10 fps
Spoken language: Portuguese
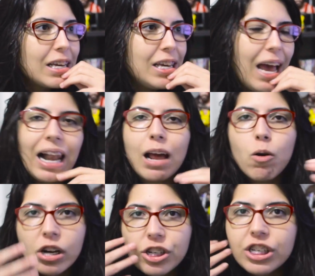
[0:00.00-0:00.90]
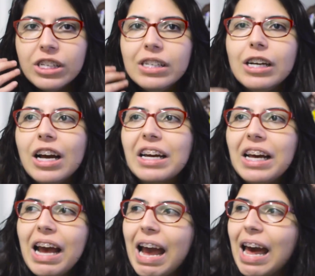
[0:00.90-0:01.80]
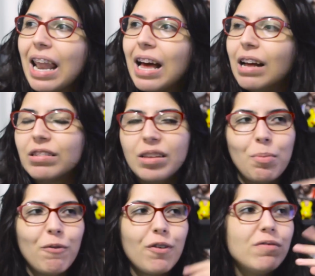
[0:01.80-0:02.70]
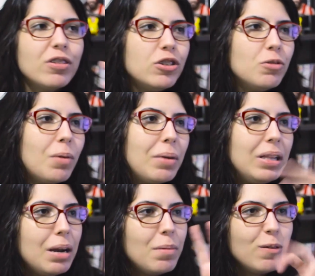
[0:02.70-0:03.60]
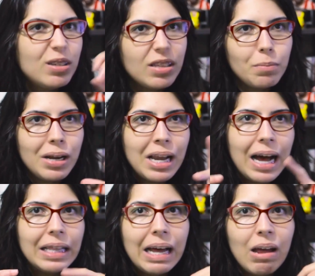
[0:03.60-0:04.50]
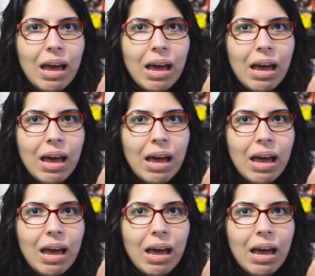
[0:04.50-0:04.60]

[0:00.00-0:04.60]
que ela é gordinha, que ela sempre foi vista de uma maneira meio destrambelhada,